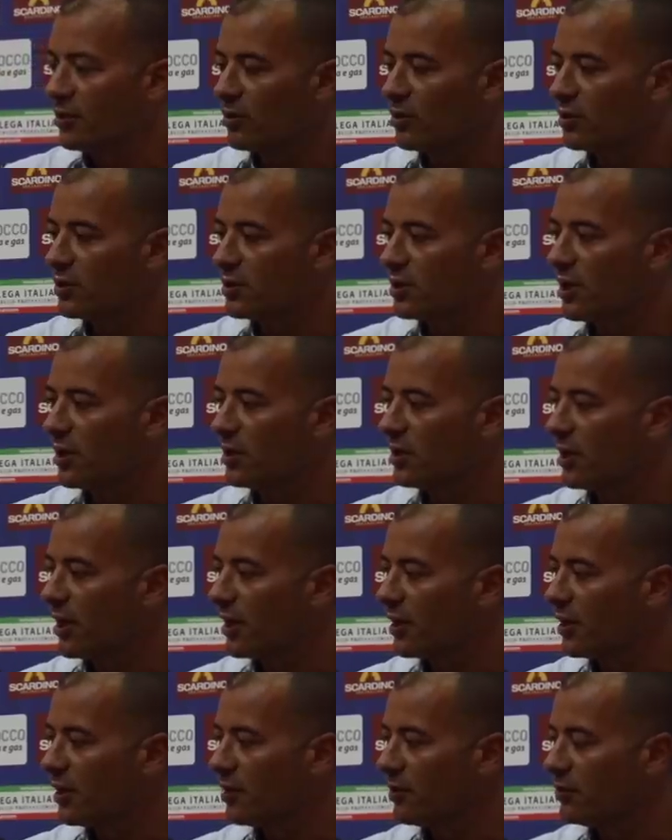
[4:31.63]
nonostante
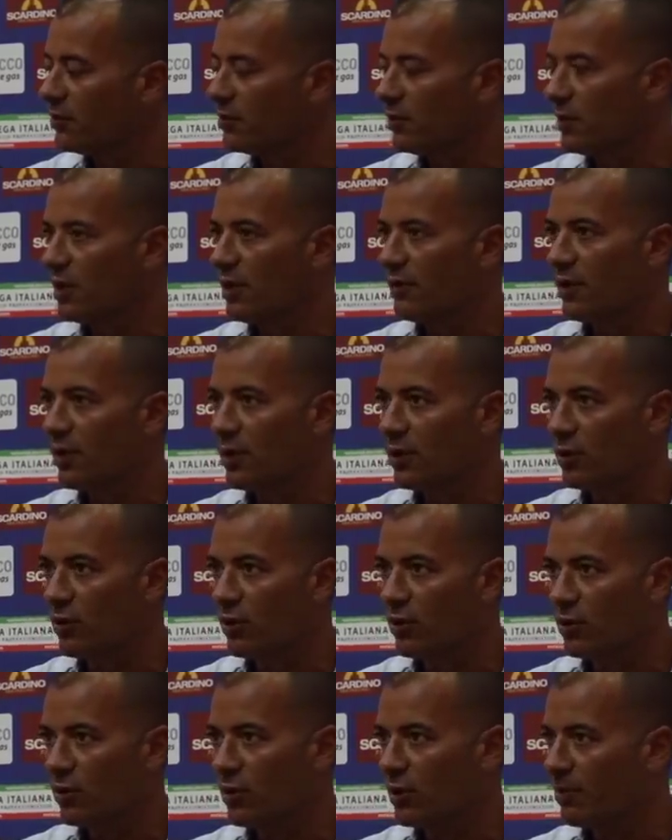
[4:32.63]
anche un lieve
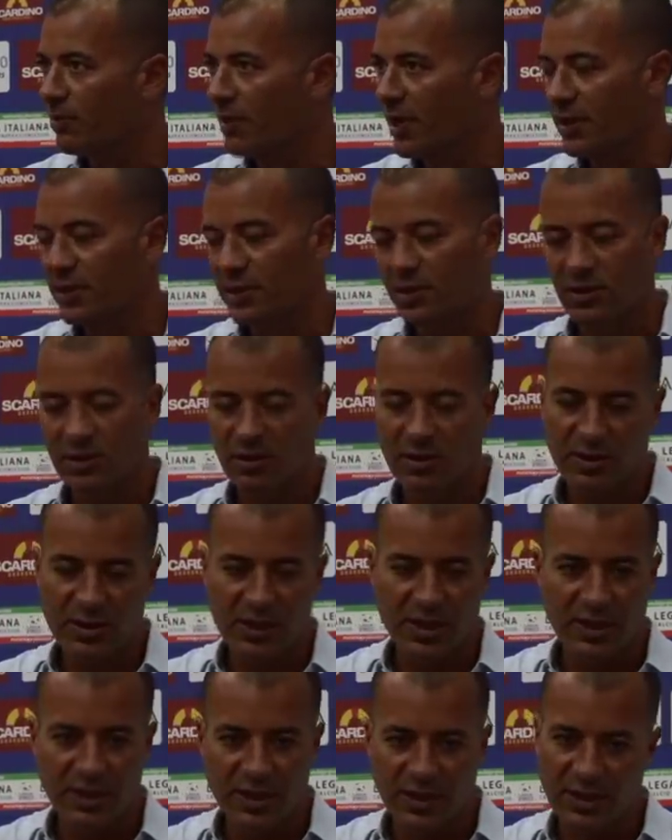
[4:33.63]
ritocco dei prezzi,
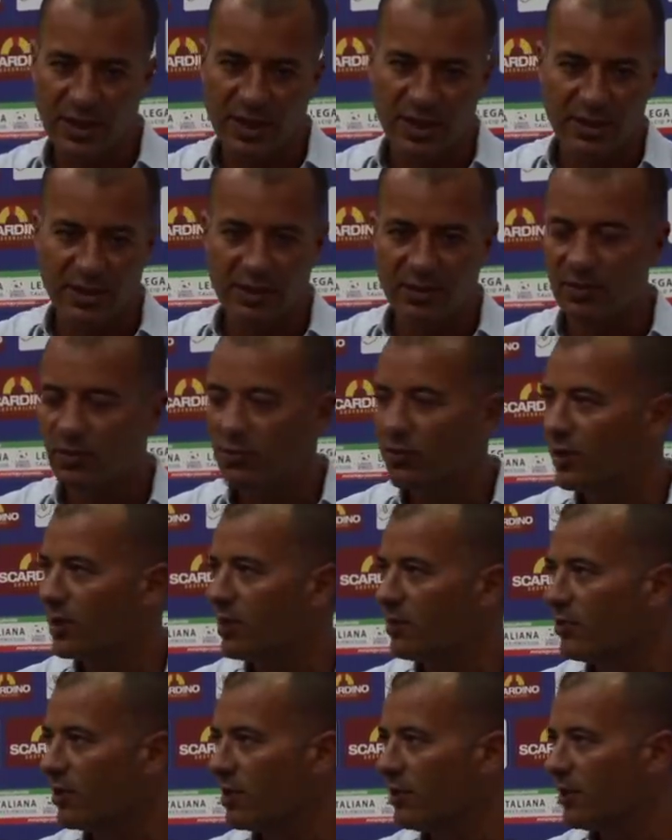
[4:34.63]
nonostante si tratti comunque di
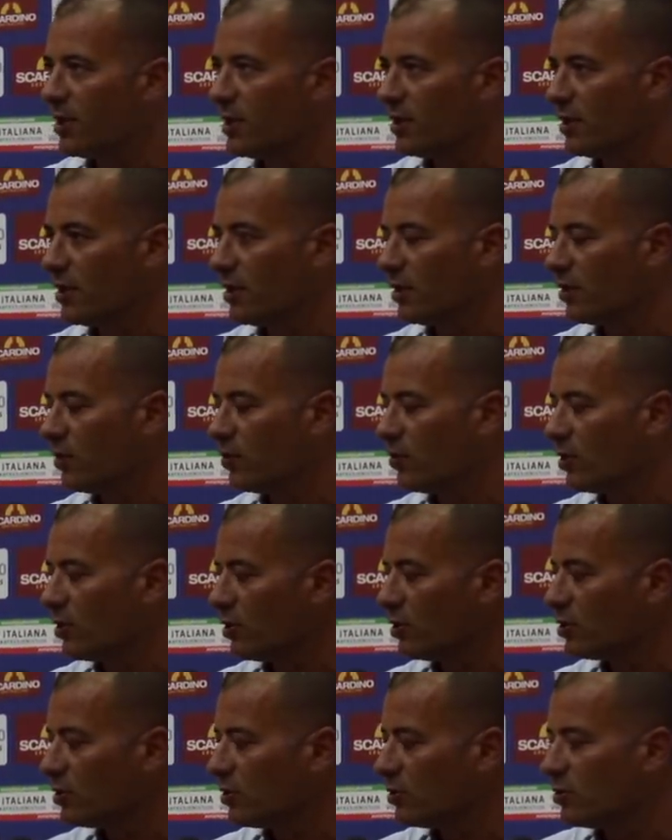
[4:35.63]
abbonamenti il cui
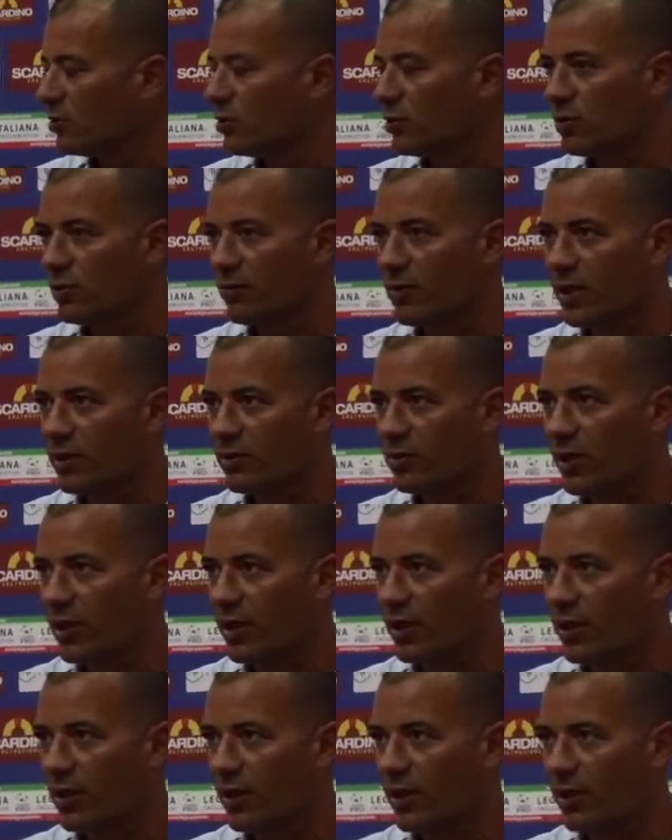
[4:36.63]
costo tutto sommato è,